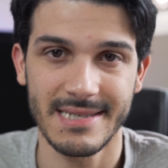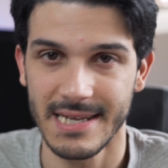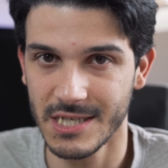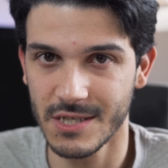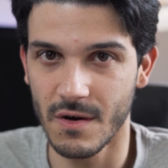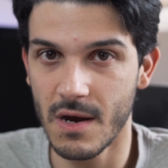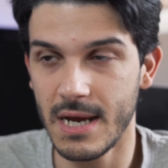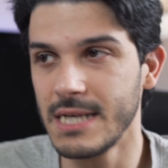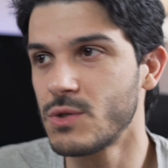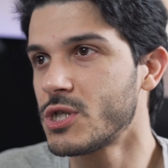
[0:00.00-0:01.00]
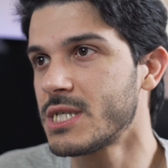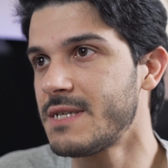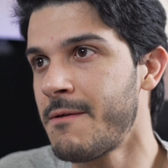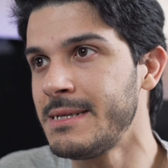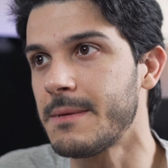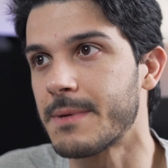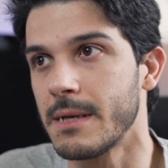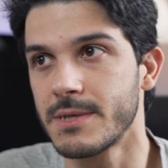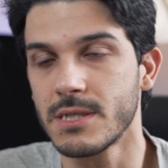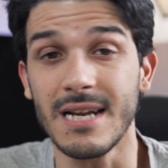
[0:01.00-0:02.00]
stesso e successivamente per
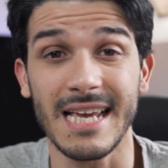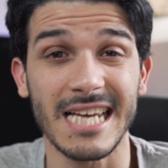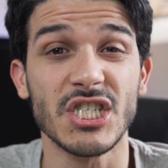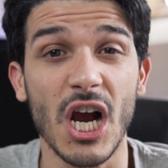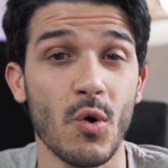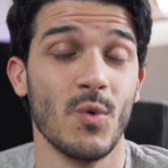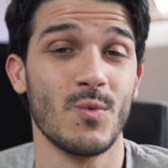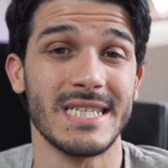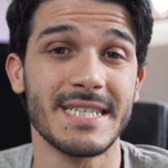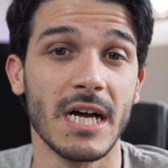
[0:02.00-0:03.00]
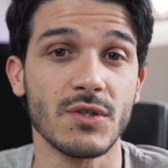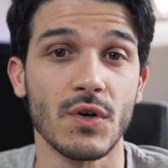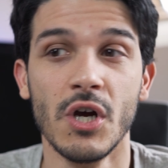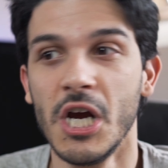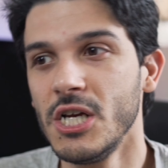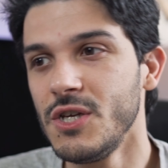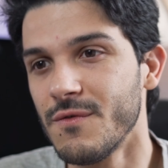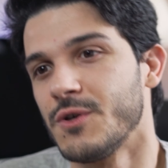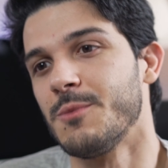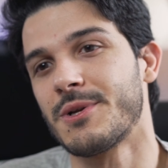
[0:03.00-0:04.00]
le persone che hai già conquistato. Io
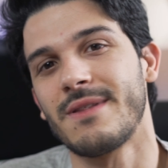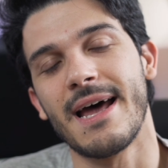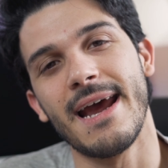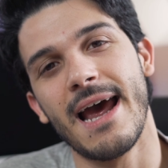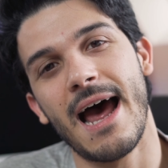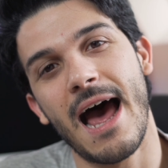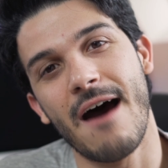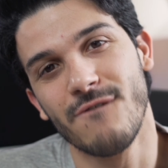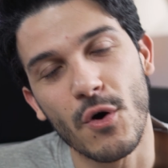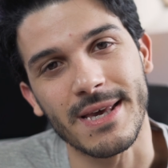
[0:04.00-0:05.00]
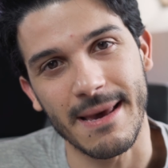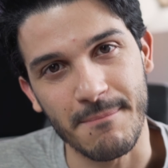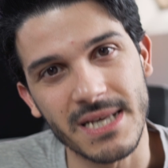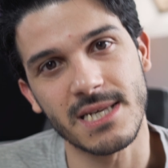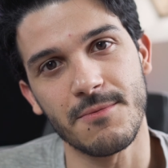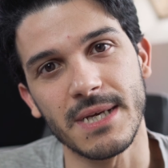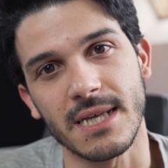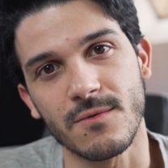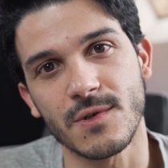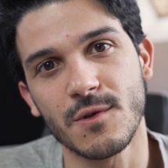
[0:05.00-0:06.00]
voglio portare a voi che mi seguite
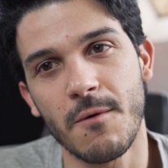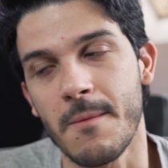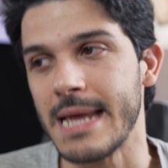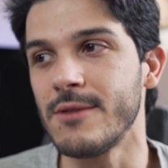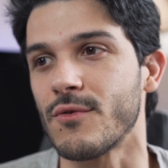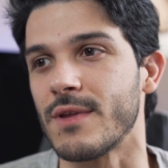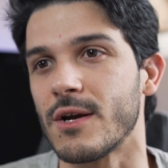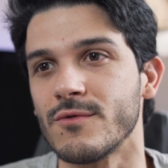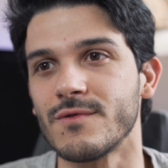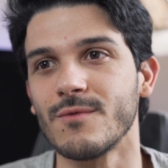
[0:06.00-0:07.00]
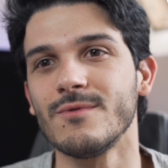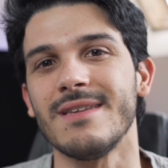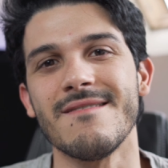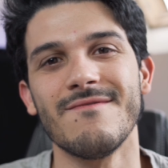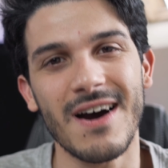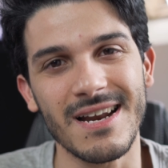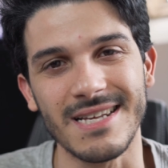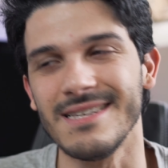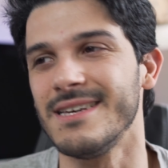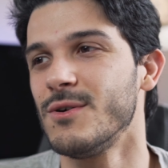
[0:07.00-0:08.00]
in questo momento dei contenuti
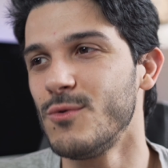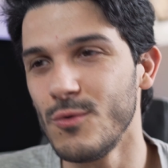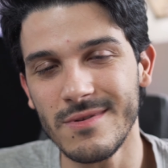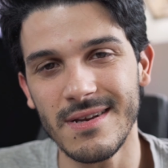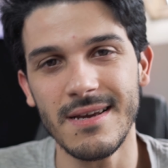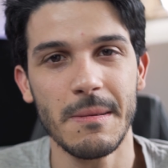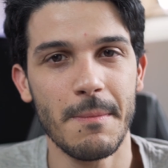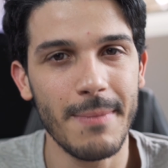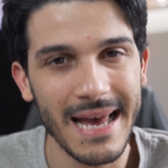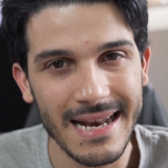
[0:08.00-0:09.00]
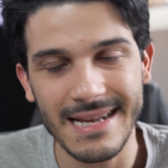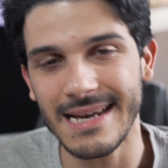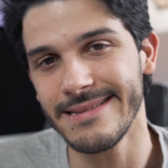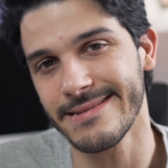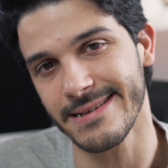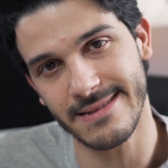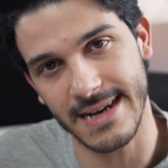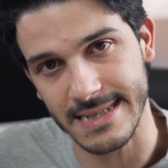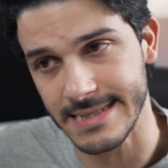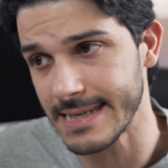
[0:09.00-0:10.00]
validi, utili, belli e
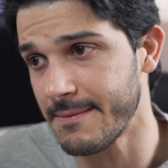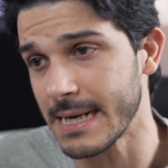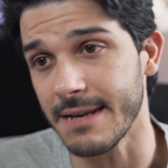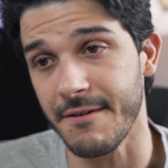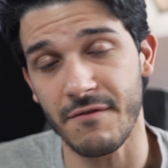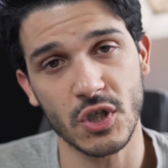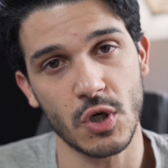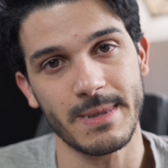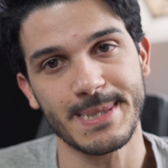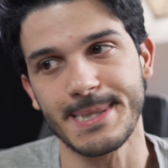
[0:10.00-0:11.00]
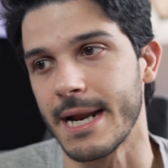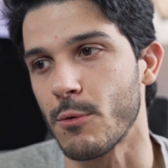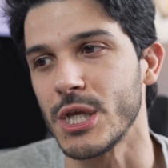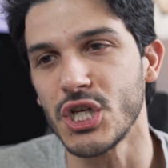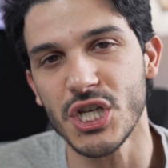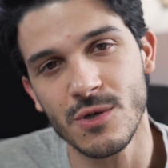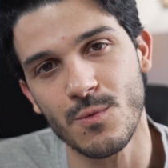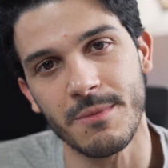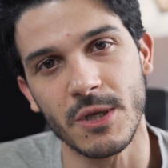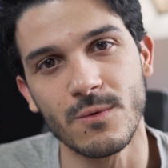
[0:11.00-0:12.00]
intrattenenti, che magari vi facciano passare quei
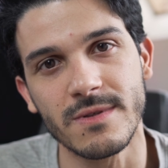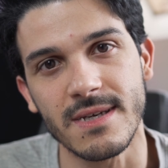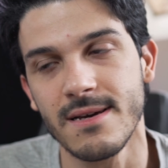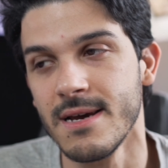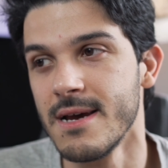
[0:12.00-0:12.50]
5 minuti